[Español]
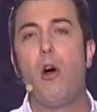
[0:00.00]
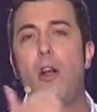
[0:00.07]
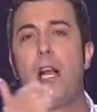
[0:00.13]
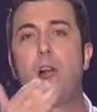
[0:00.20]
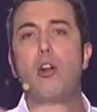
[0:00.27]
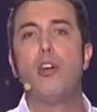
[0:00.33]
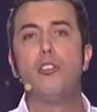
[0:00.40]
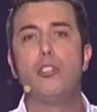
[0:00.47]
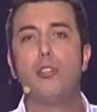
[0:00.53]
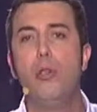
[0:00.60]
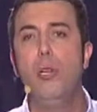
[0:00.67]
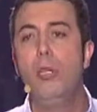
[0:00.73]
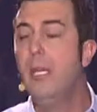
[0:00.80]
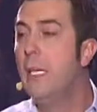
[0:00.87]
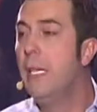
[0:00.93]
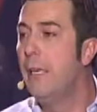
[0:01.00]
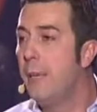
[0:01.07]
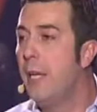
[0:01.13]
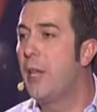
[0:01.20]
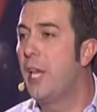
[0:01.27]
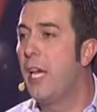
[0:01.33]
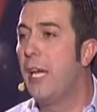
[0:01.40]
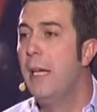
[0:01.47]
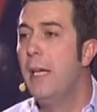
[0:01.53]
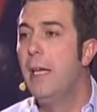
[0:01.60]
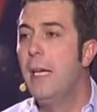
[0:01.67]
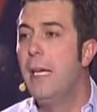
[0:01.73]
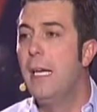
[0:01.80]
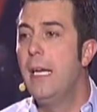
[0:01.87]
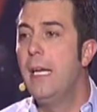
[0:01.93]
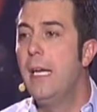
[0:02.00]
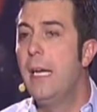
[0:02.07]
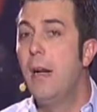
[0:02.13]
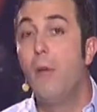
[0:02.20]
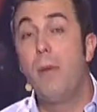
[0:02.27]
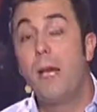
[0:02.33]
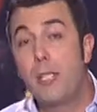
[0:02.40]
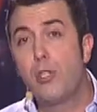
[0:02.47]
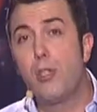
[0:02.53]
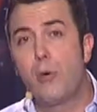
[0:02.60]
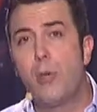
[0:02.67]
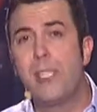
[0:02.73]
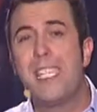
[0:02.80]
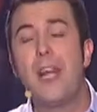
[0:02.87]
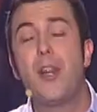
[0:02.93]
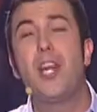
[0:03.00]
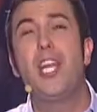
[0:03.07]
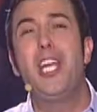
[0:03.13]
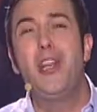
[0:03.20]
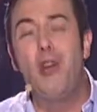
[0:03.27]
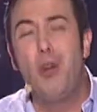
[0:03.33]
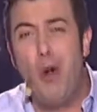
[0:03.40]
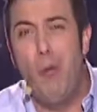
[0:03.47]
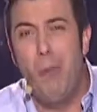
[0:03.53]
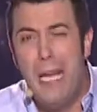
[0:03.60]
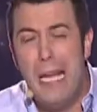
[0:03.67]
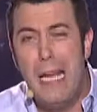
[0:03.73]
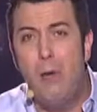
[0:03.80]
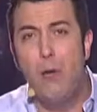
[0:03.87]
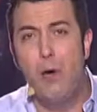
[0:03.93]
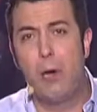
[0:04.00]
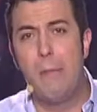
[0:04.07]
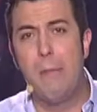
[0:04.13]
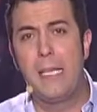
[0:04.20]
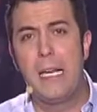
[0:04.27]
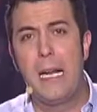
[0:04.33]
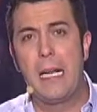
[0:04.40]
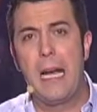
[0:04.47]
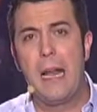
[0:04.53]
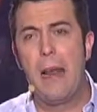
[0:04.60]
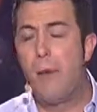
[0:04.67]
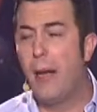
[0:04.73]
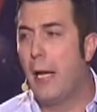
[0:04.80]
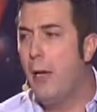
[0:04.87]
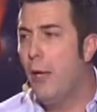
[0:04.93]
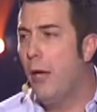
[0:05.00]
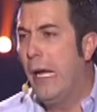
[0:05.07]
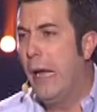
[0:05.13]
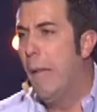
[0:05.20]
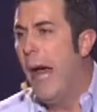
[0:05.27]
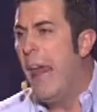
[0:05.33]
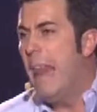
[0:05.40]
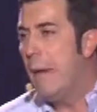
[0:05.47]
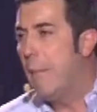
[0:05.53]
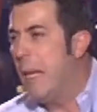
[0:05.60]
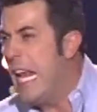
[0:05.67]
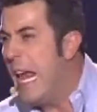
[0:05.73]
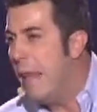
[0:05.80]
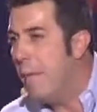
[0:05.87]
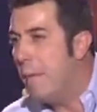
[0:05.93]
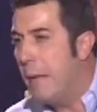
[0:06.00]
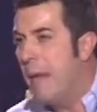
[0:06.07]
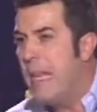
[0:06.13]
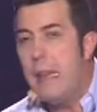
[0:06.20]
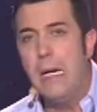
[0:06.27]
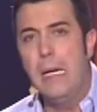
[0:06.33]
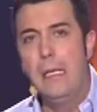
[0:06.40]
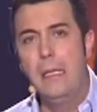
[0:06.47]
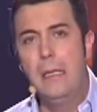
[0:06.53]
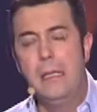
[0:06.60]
hablo con el cónsul y me dice, hombre, esto cuesta 5.000 euros repatriar el cadáver. Que yo dije, madre mía de mi vida.